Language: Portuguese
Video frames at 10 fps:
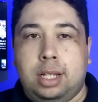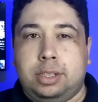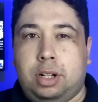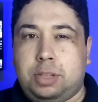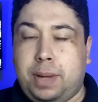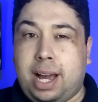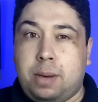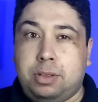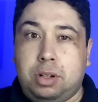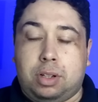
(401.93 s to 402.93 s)
Se nós
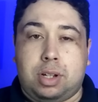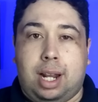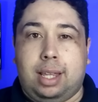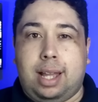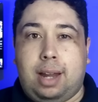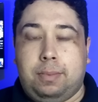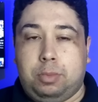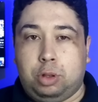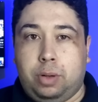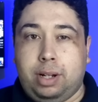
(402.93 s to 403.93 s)
pegarmos o nosso calendário,
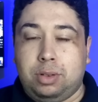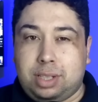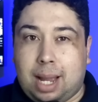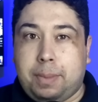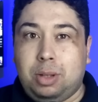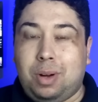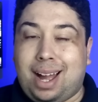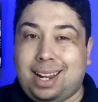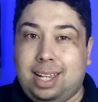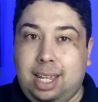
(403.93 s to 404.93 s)
o jogo é no sábado,
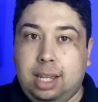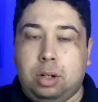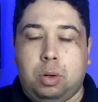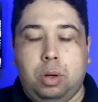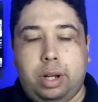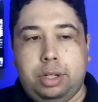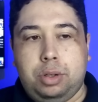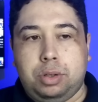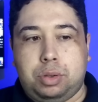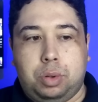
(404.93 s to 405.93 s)
aqui no Rio
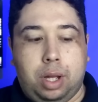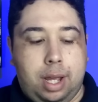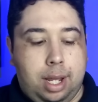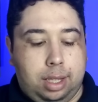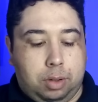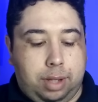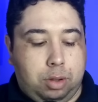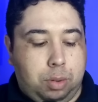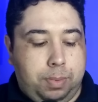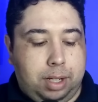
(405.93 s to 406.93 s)
Grande do Sul. Então
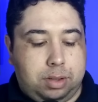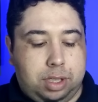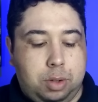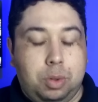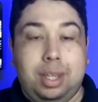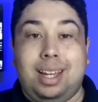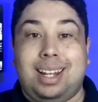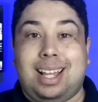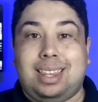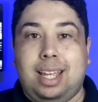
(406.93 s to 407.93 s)
tem domingo, segunda,
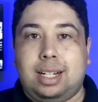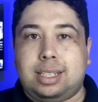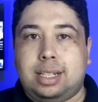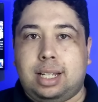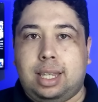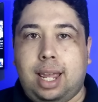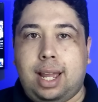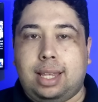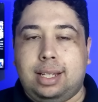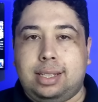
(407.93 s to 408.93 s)
na terça já tem
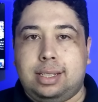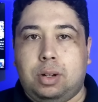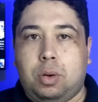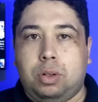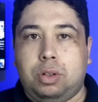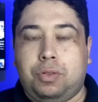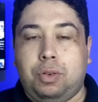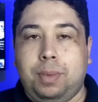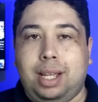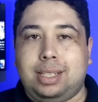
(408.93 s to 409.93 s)
a decisão contra o
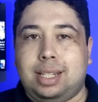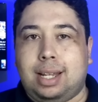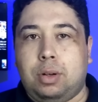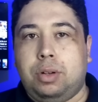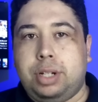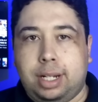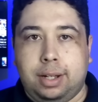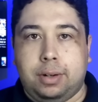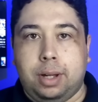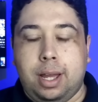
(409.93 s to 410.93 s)
Fluminense lá no Rio de
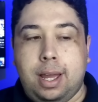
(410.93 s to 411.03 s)
Janeiro.